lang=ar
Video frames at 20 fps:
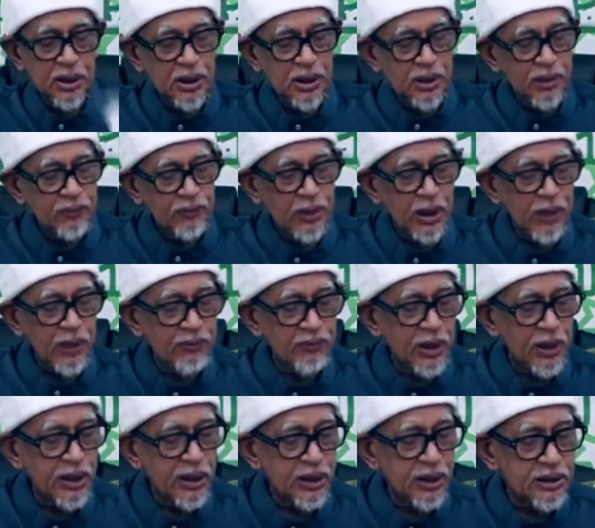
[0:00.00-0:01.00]
فأما
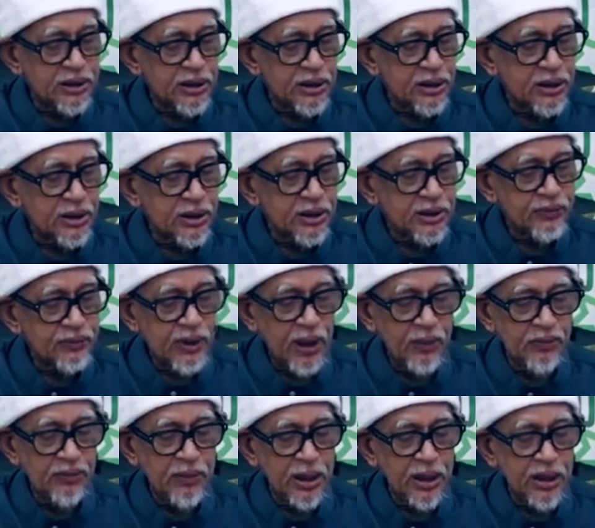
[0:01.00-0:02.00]
الذي
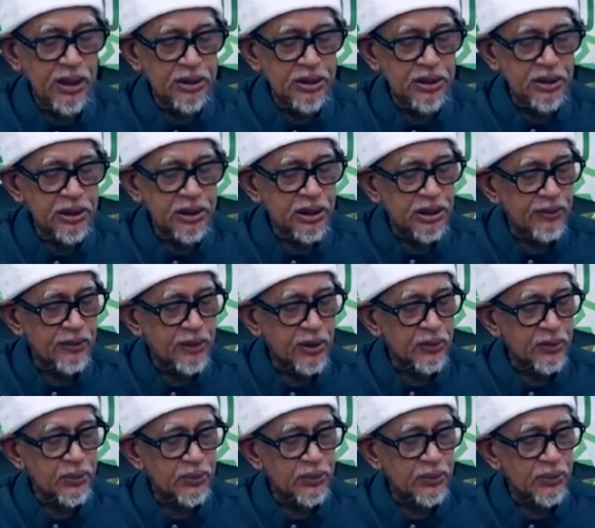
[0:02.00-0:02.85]
فأما الذين كفروا